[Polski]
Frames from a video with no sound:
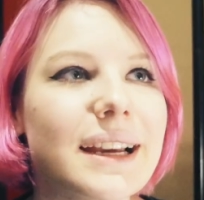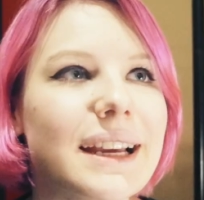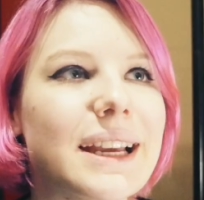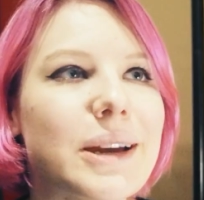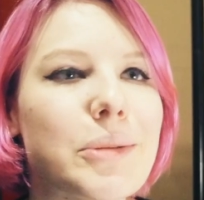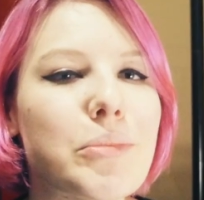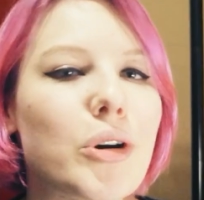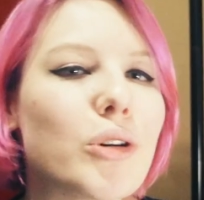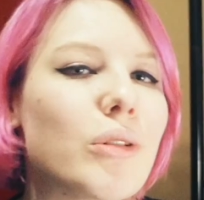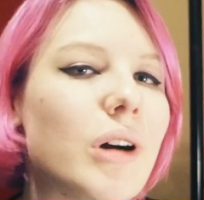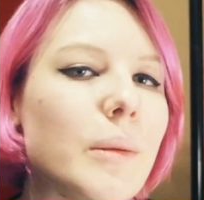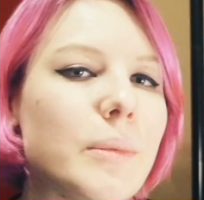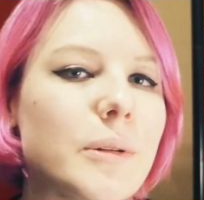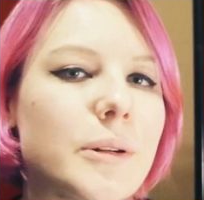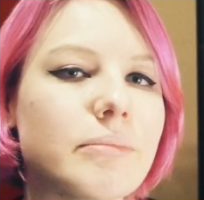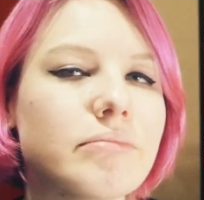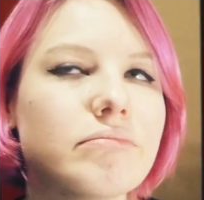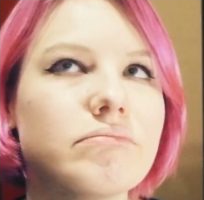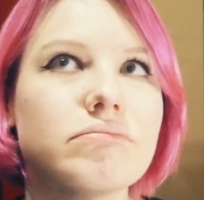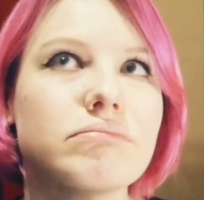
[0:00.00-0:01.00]
e,
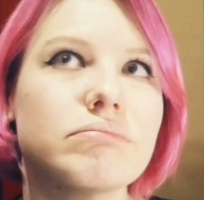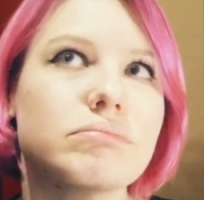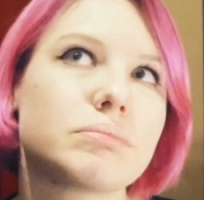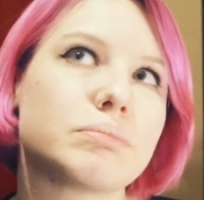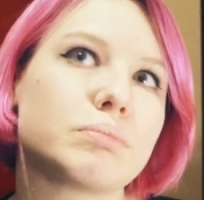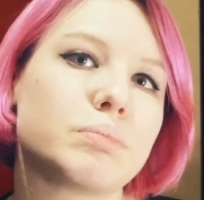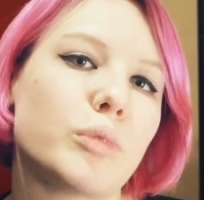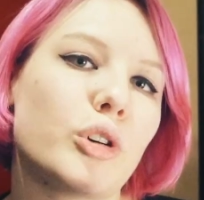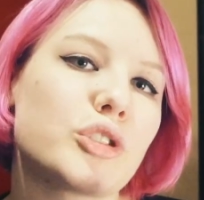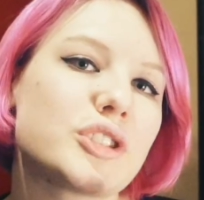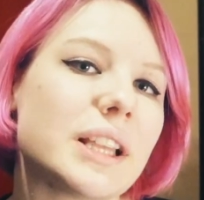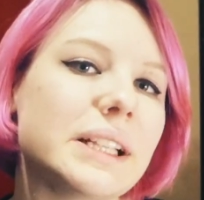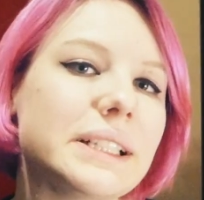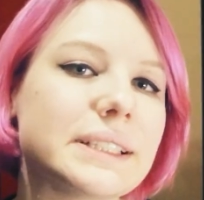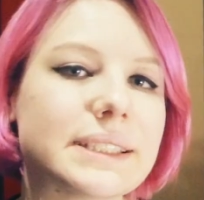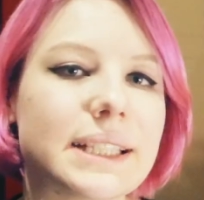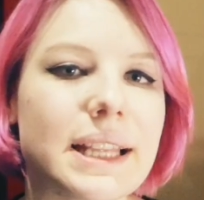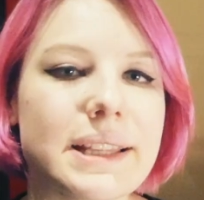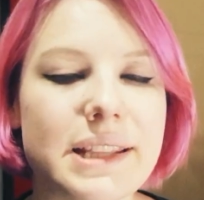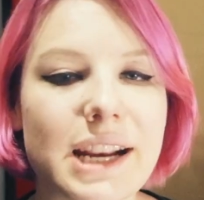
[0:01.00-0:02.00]
mogłabym
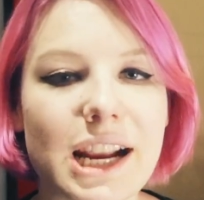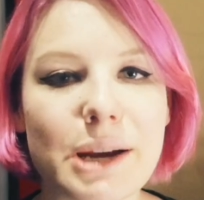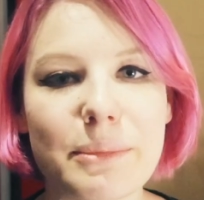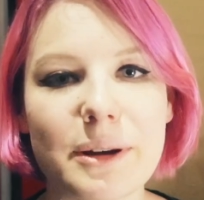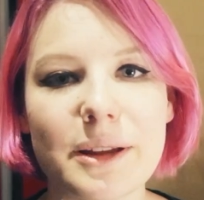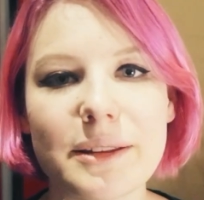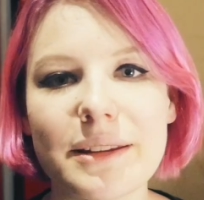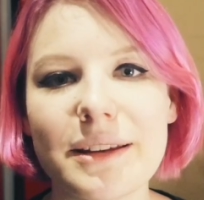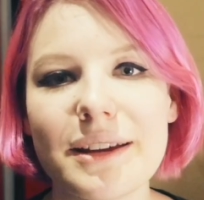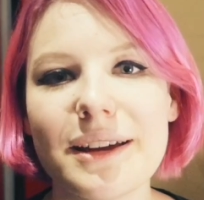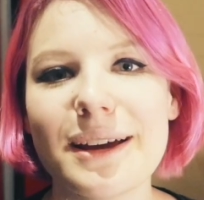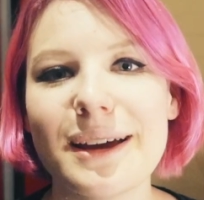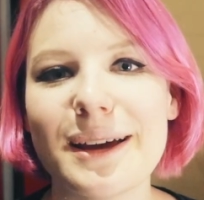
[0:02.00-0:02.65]
ocenić ten ramen,